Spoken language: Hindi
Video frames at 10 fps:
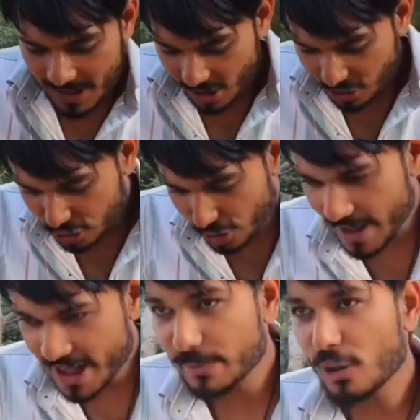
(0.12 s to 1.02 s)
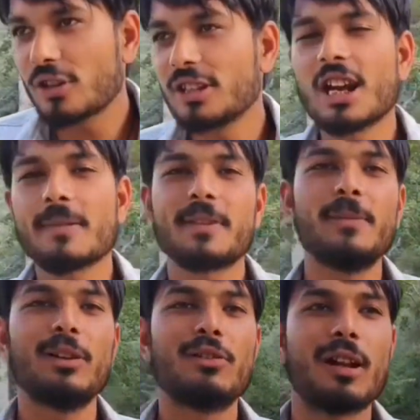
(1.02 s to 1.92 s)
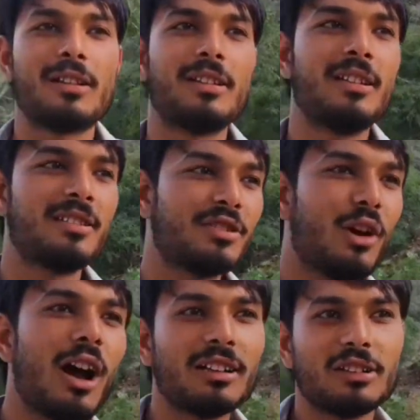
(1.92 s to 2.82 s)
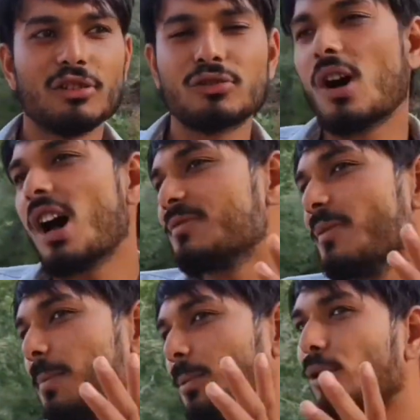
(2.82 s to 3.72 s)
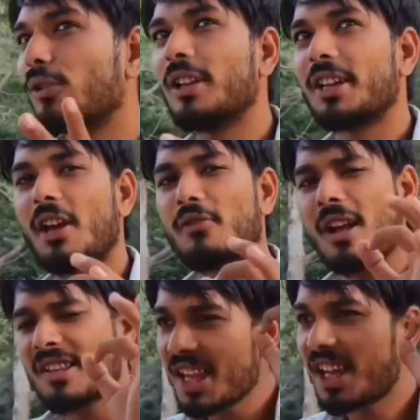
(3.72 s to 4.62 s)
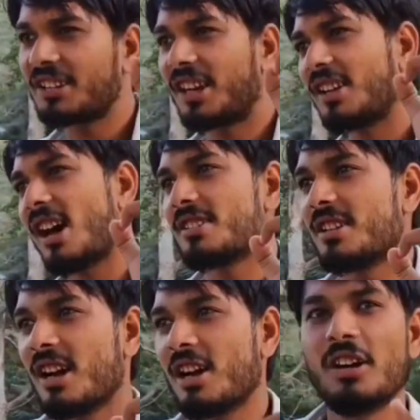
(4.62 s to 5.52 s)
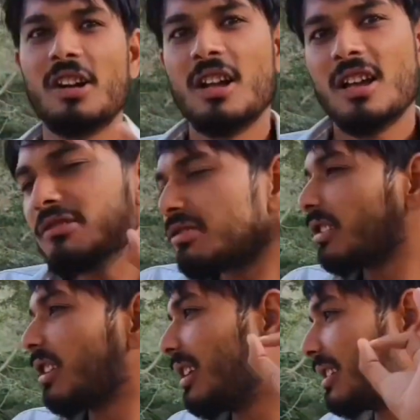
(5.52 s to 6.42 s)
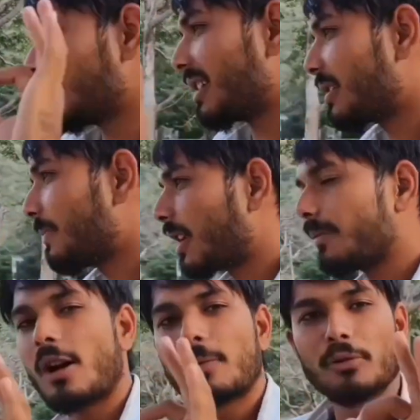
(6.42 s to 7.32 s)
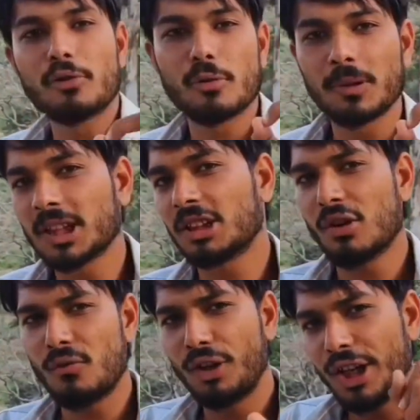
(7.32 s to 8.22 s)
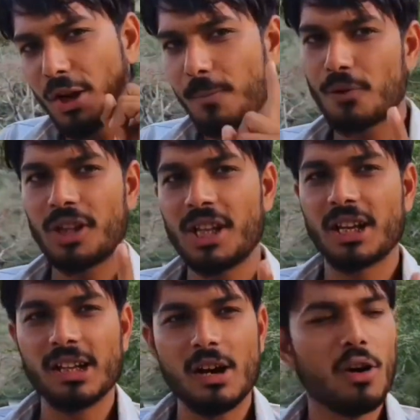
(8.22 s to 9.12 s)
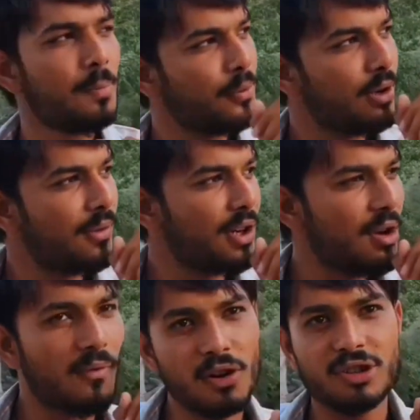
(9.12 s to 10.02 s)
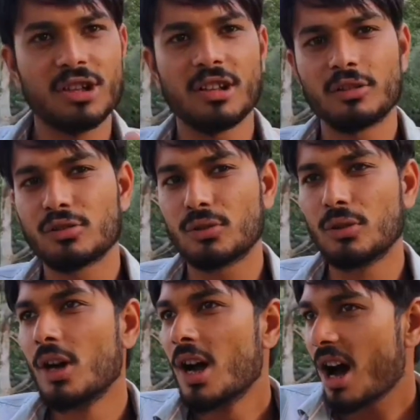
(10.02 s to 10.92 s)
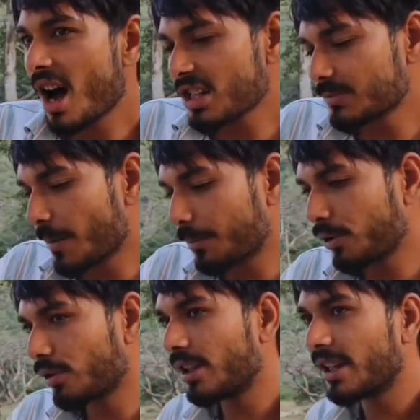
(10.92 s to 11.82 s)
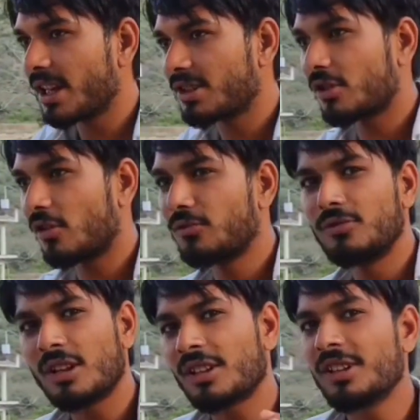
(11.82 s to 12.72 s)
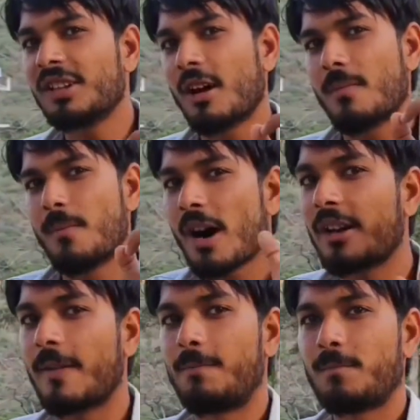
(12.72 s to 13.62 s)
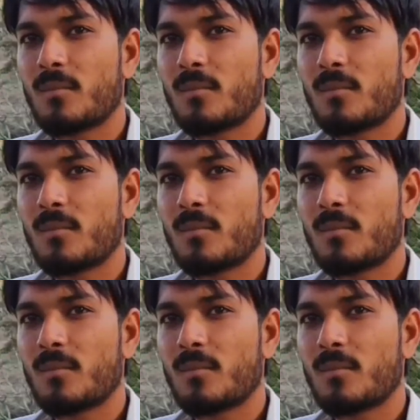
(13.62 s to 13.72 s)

नमस्कार दोस्तों मेरे इस ब्लॉग के अंदर आप सभी लोगों का दिल से स्वागत है दोस्तों आज मैं आप लोगों को लेके आया हूँ ऐसी खतरनाक जगह इस खतरनाक जगह के बारे में आप लोगों को बताता हूँ वीडियो पूरी देखना और पूरी वीडियो वॉच करना दोस्तों आज मैं आप लोगों को लेके आ चुका हूँ नटनी का बारा